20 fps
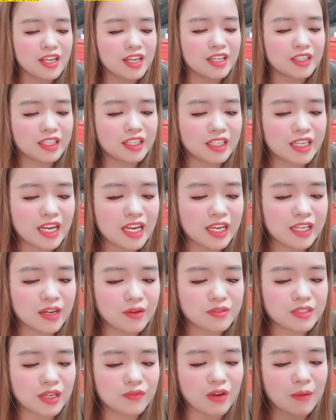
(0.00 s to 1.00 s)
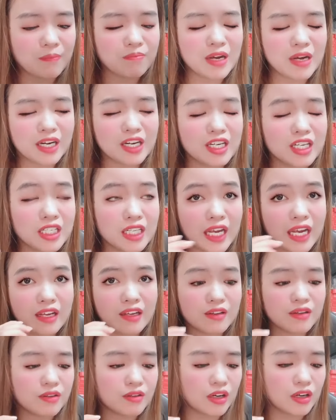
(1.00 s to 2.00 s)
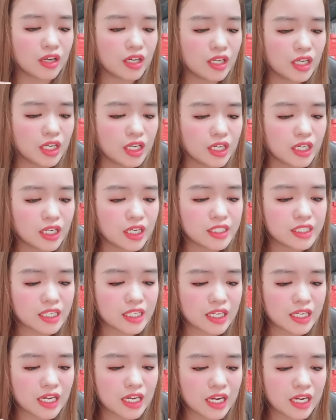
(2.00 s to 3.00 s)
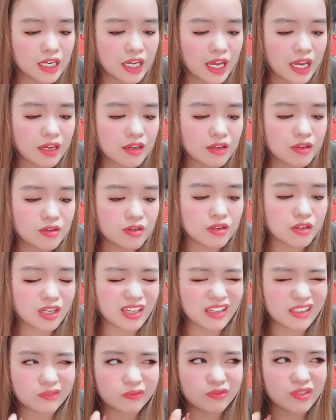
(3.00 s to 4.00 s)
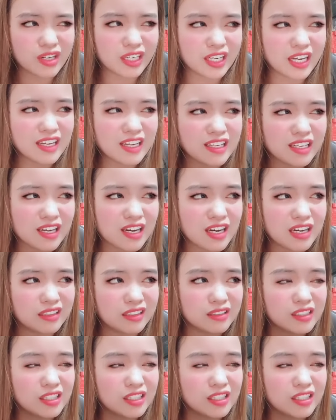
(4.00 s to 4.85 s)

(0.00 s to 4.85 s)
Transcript: thì đây là dòng sản phẩm mà nó ngăn ngừa nó sẽ ờ, ngăn ngừa về cái uh,